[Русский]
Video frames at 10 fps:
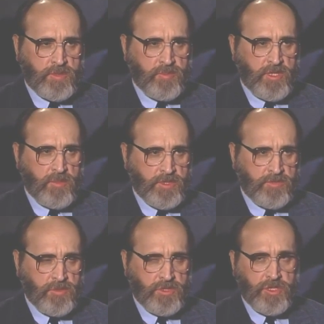спина
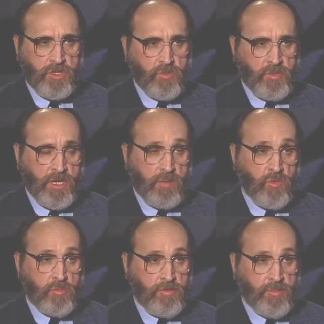позвоночник, и у меня, и
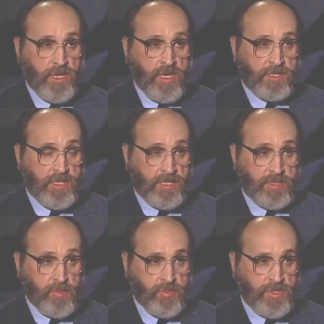мы оба выбирались
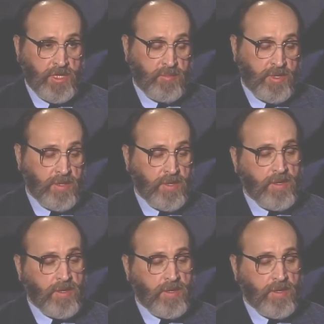разными путями.